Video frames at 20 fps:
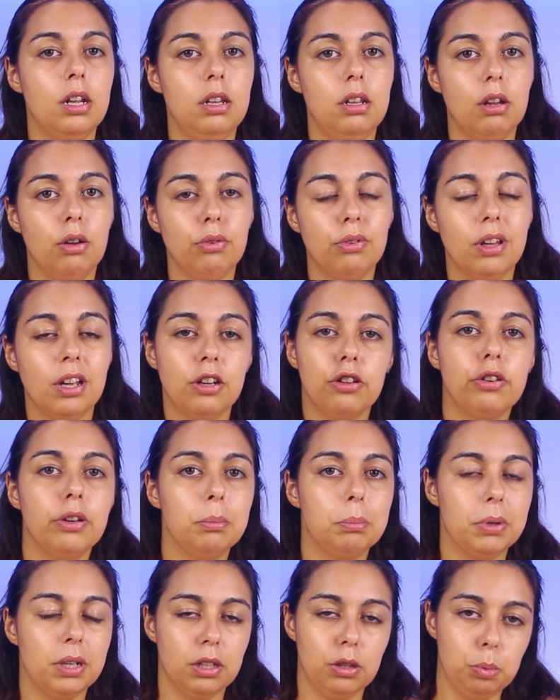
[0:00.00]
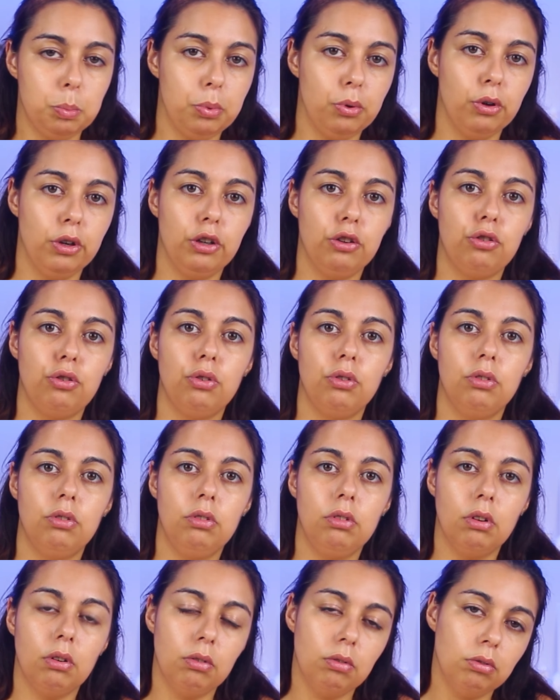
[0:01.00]
não deixem para depois,
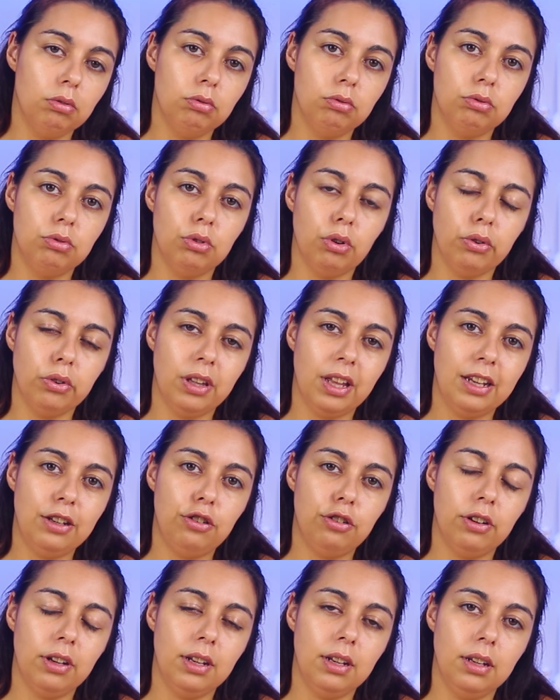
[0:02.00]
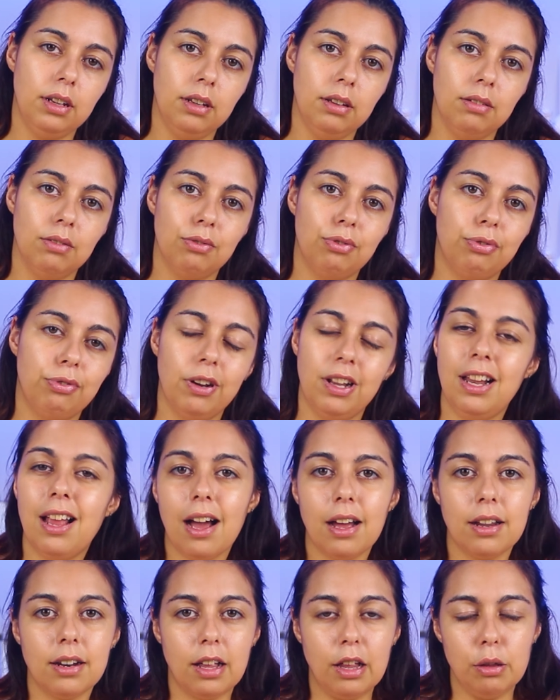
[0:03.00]
não, não deixem
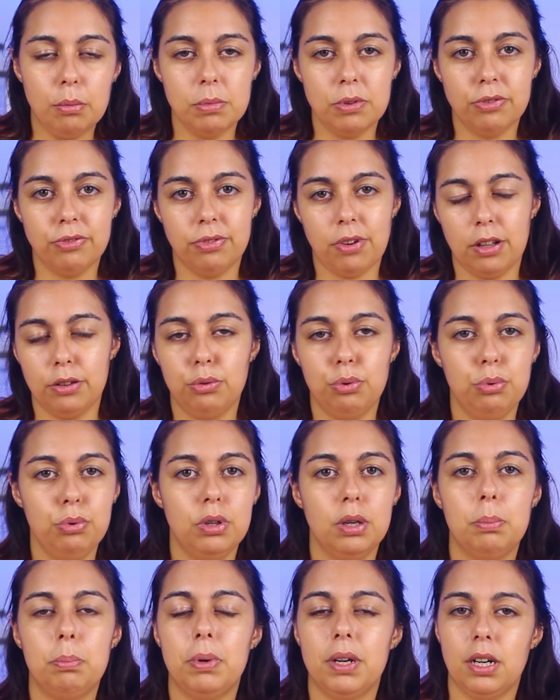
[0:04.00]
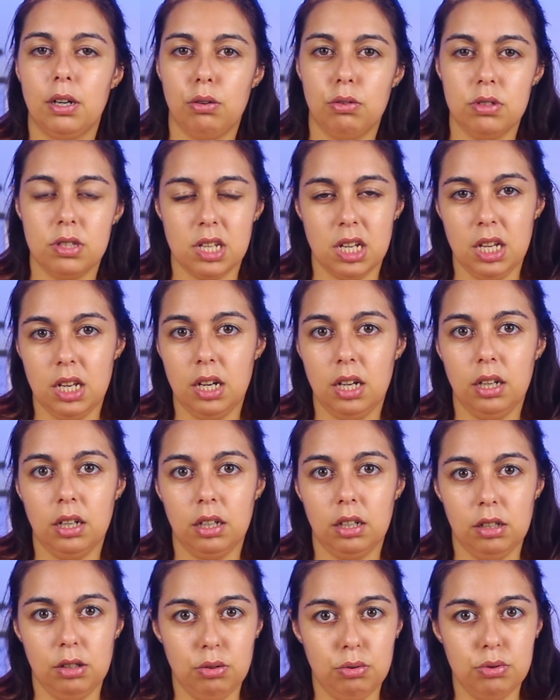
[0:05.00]
falhar alguma fatura para conseguirem
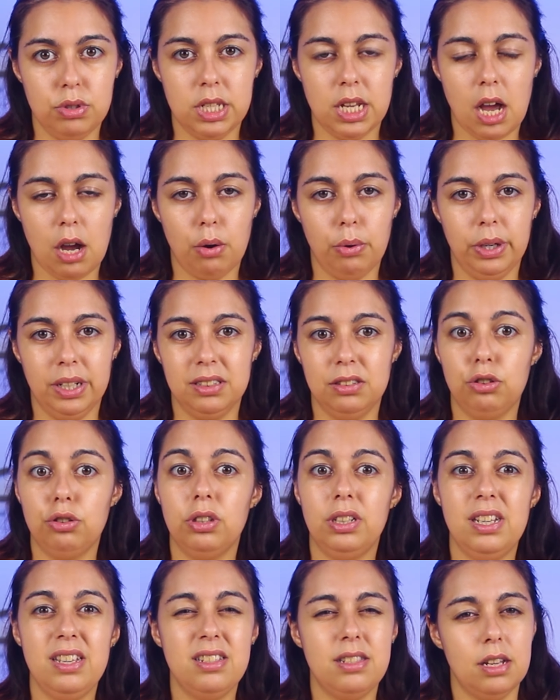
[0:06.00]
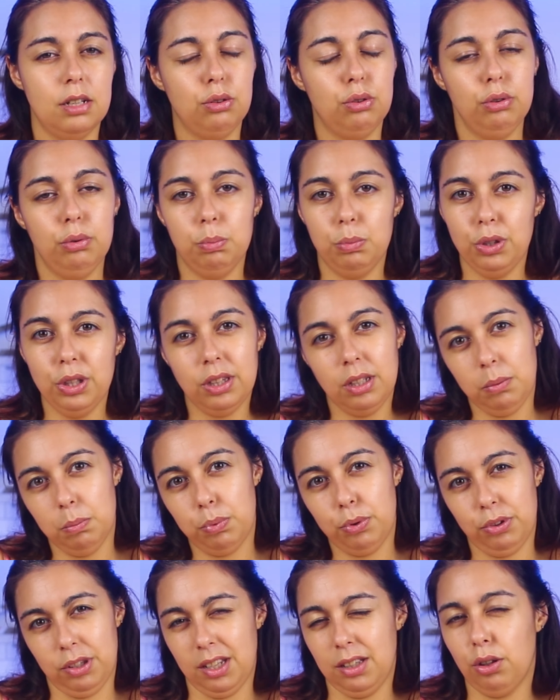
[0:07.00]
renegociar com eles. Isso é tudo muito
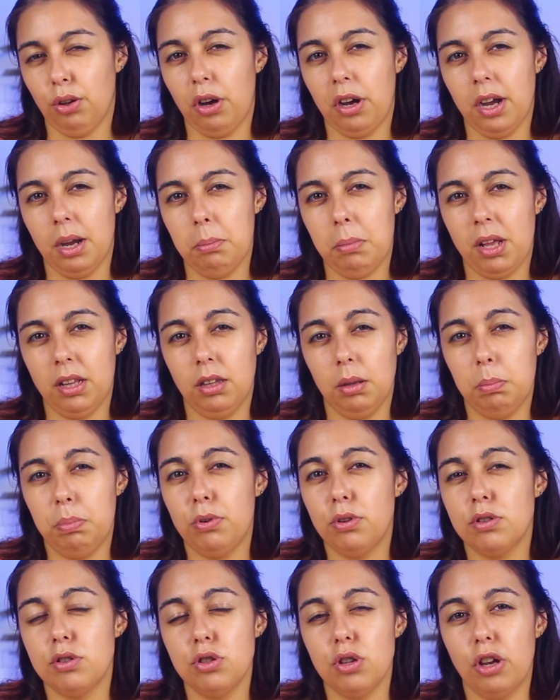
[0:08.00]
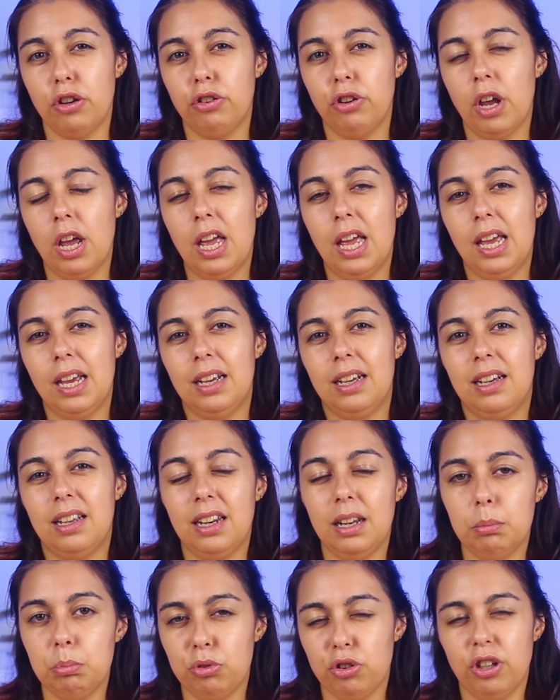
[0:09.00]
importante, ok, malta? Porque se nós
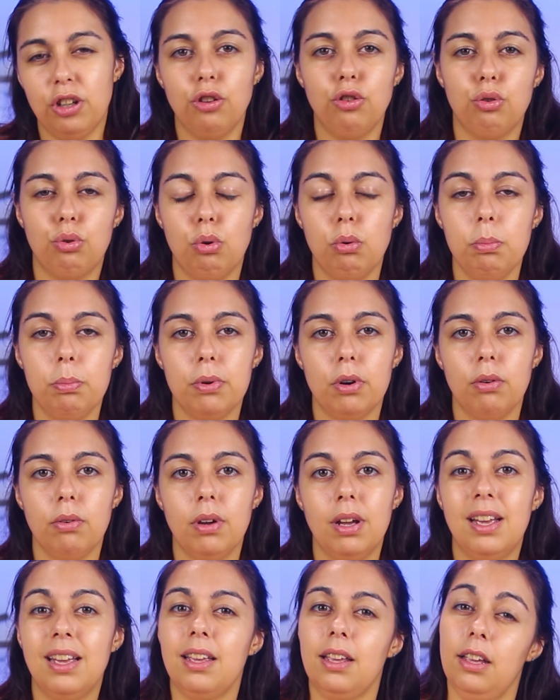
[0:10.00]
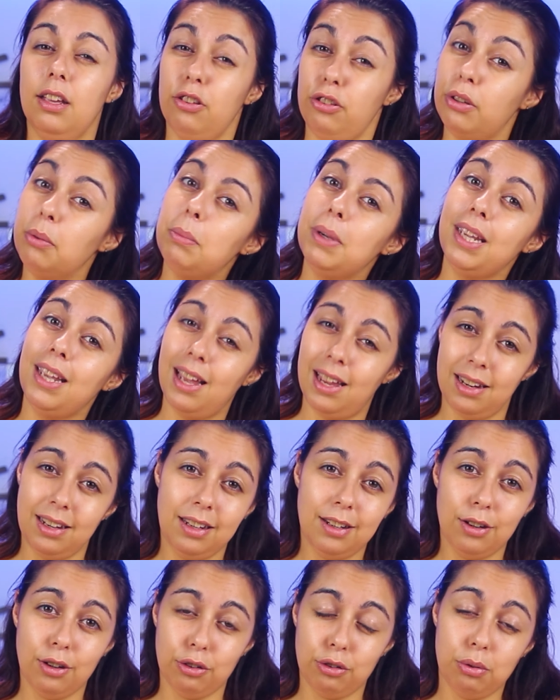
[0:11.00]
queremos que eles cumpram, eles também querem
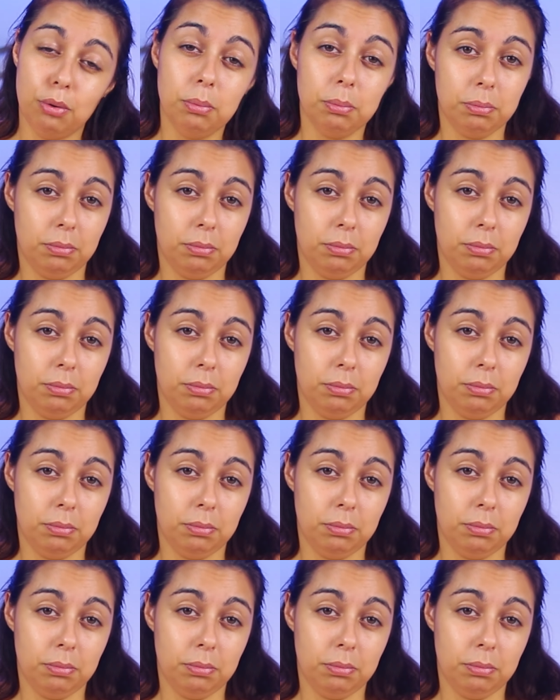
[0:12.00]
que nós